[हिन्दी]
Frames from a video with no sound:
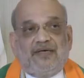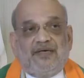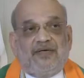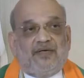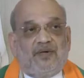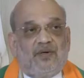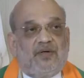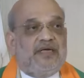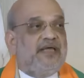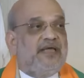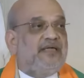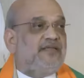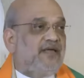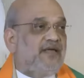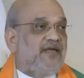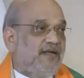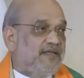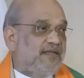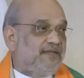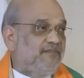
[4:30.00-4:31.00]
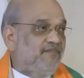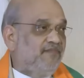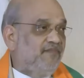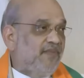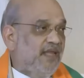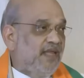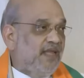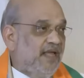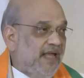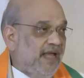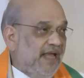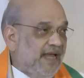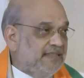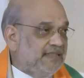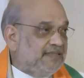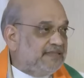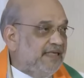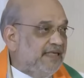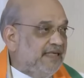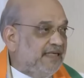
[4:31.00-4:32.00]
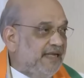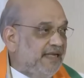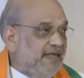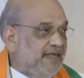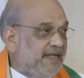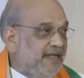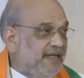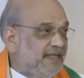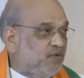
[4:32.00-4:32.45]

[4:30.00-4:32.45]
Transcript: के साथ हुआ अमित शाह का करीबी